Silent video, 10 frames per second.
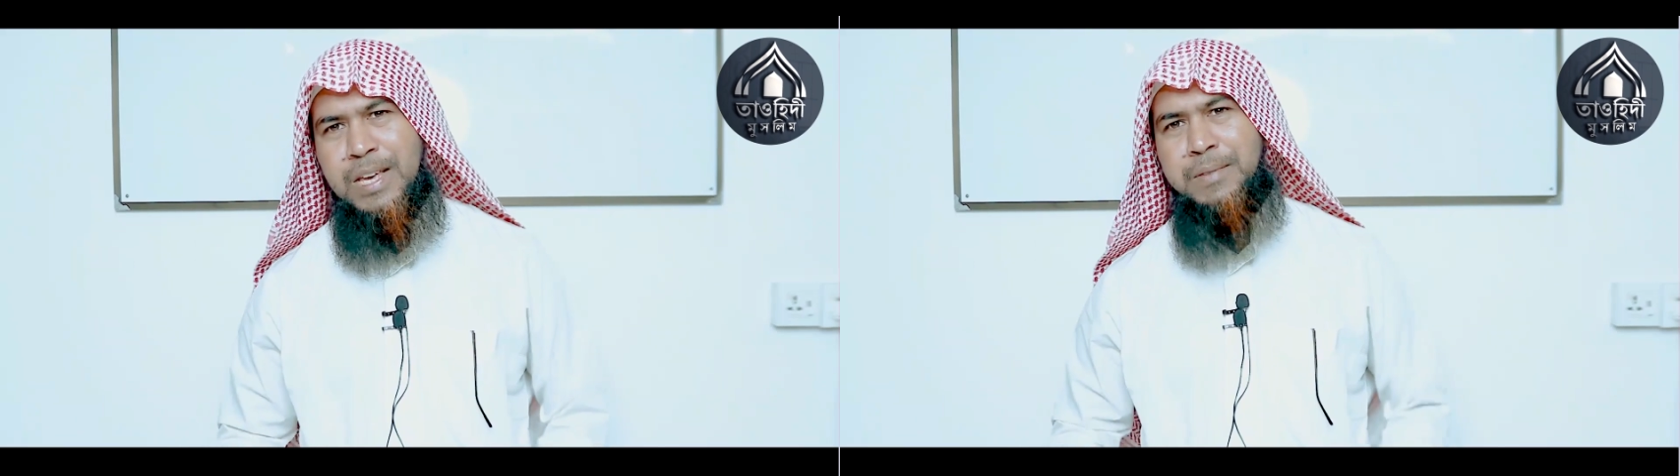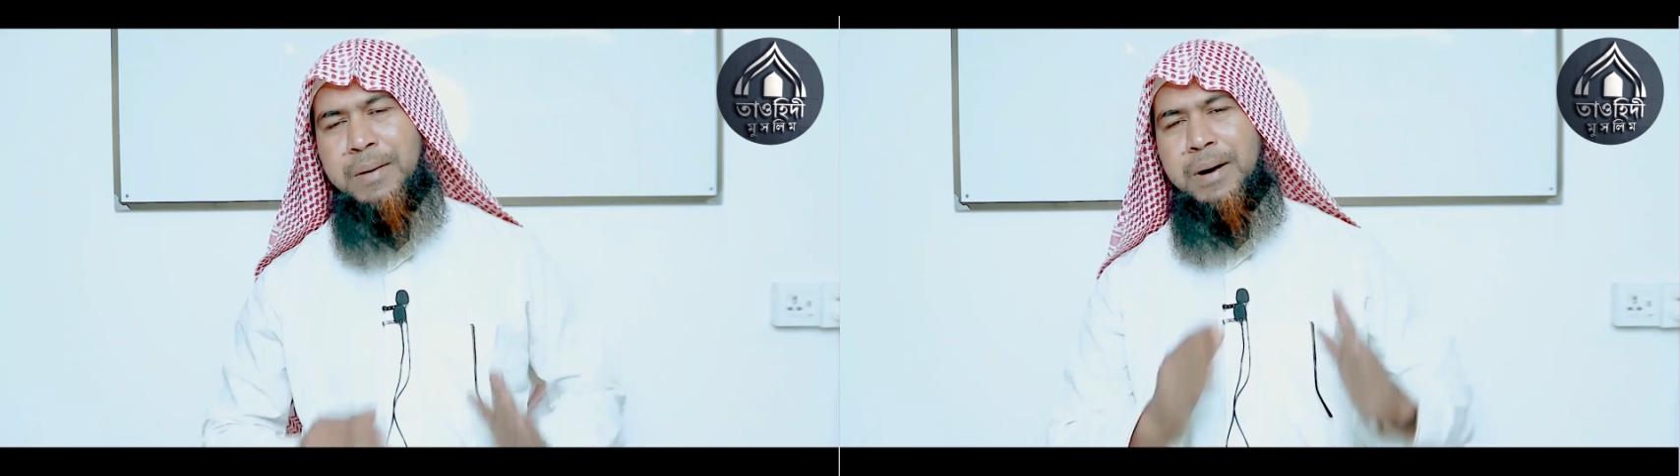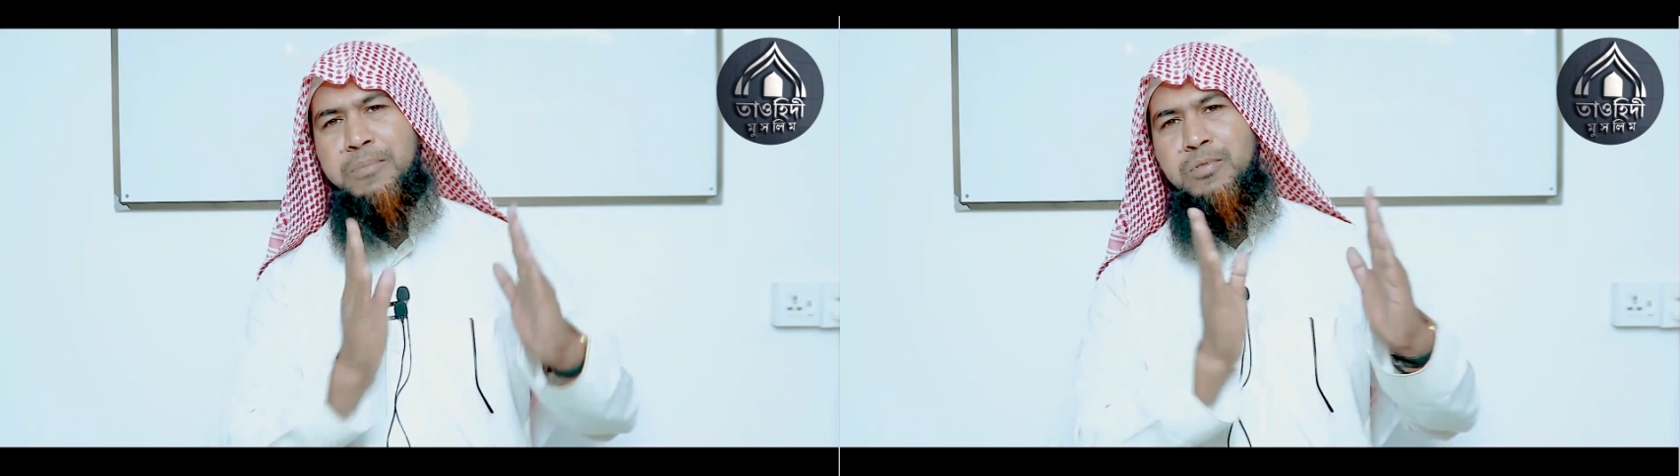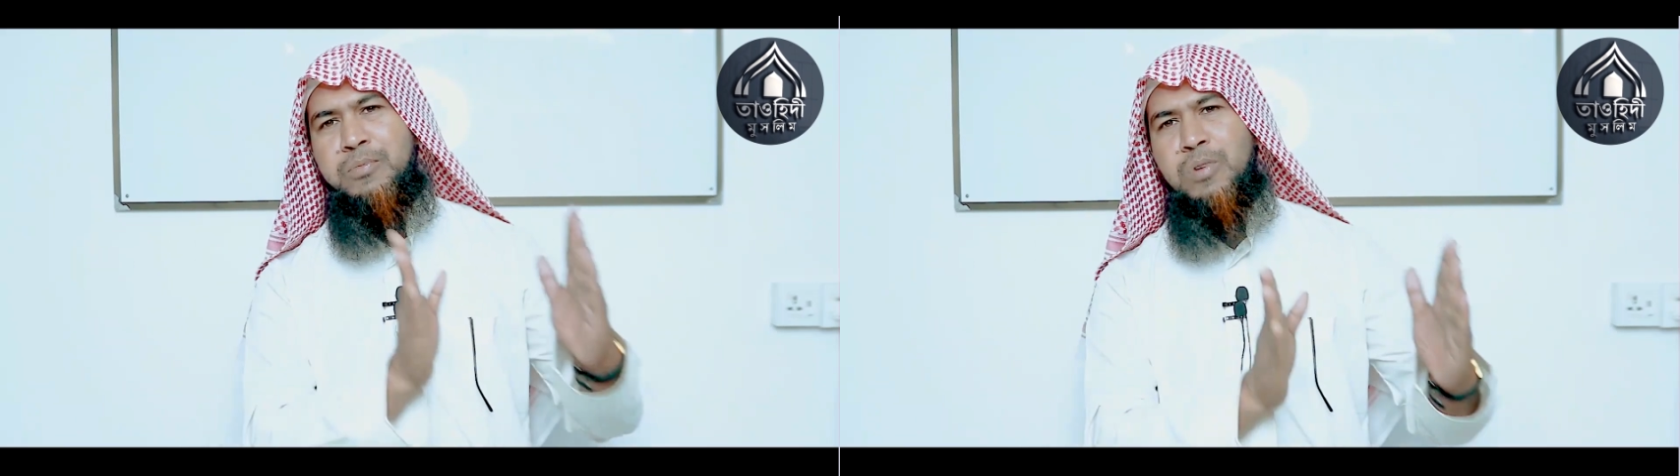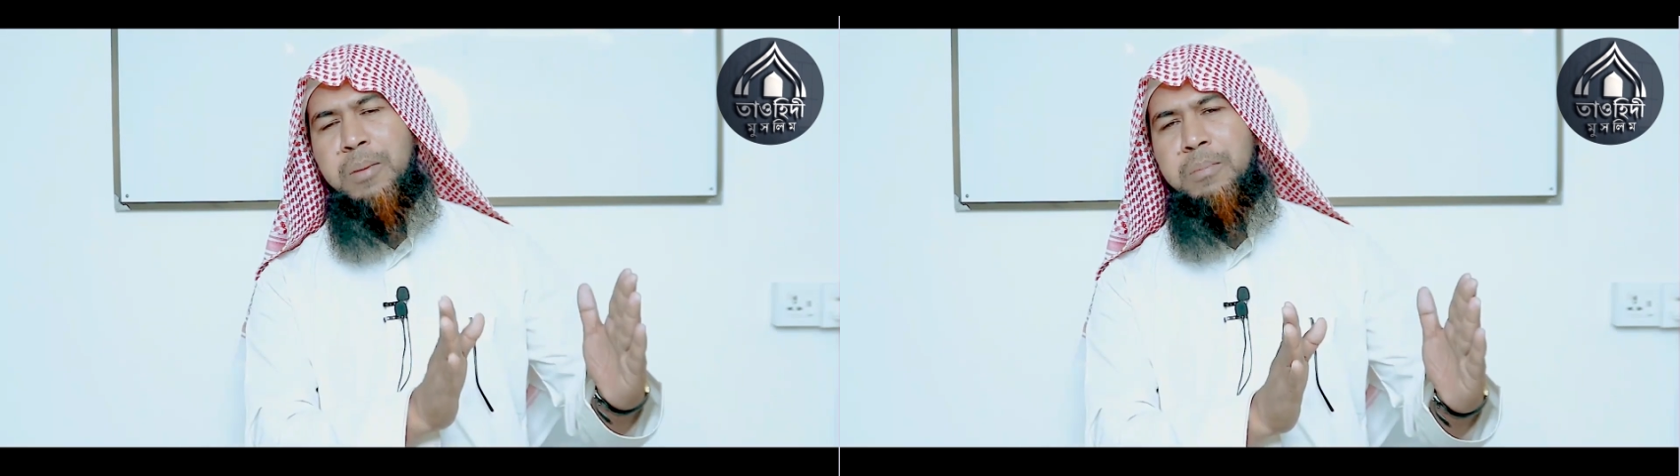ইমাম আবু
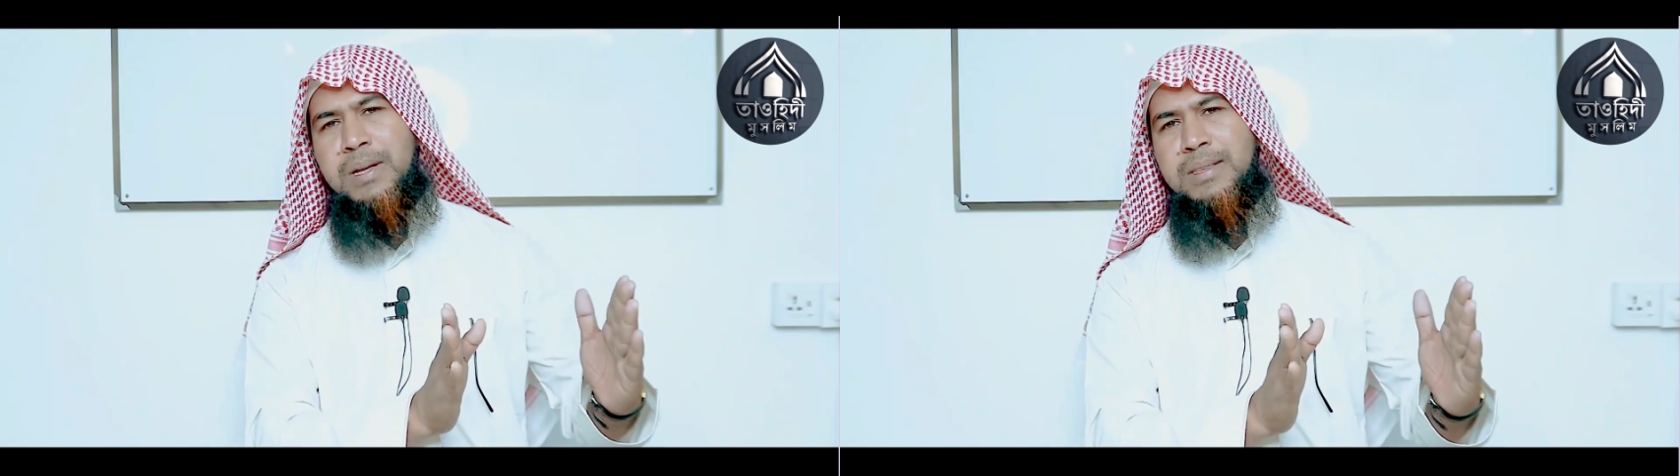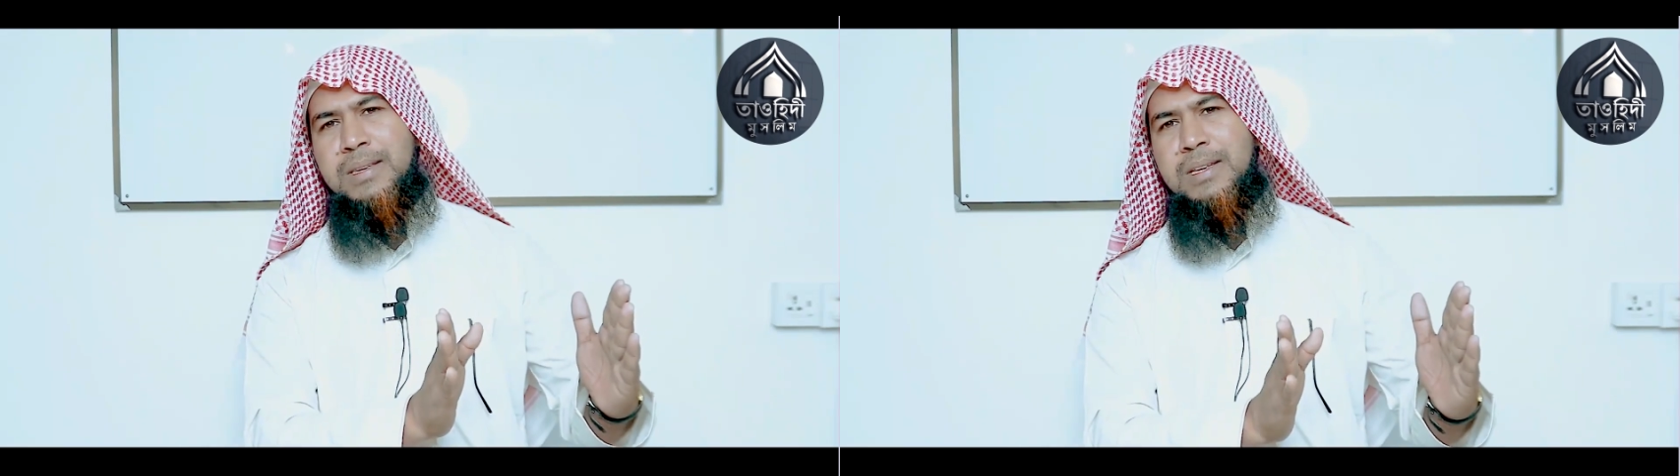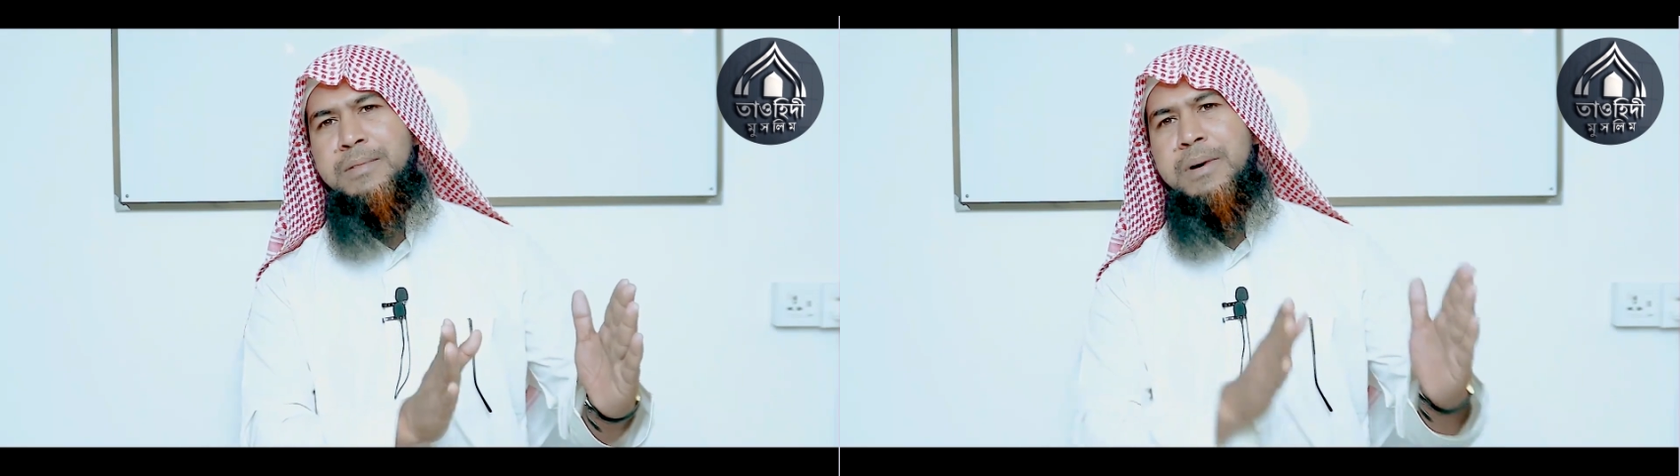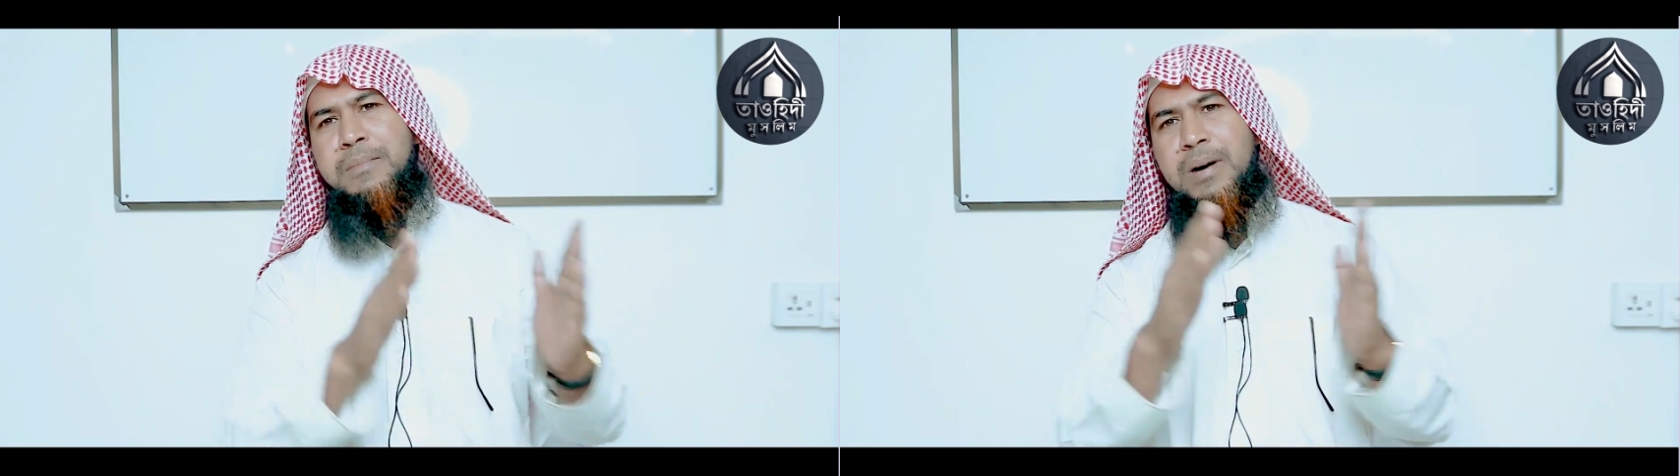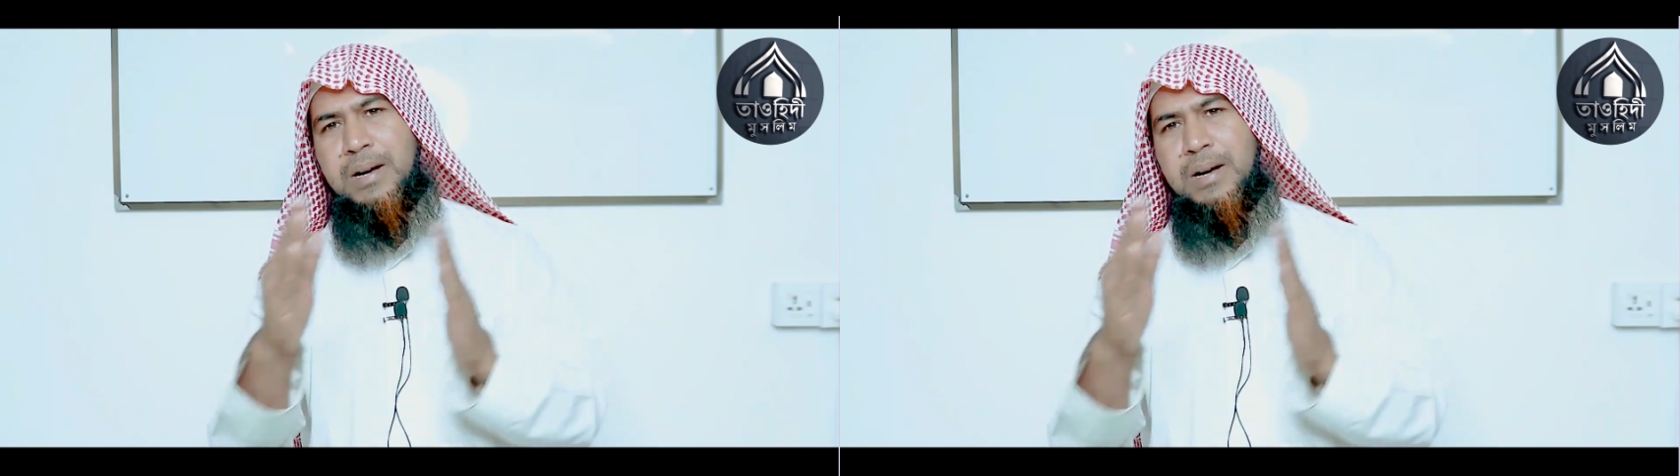মোহাম্মদ ইমাম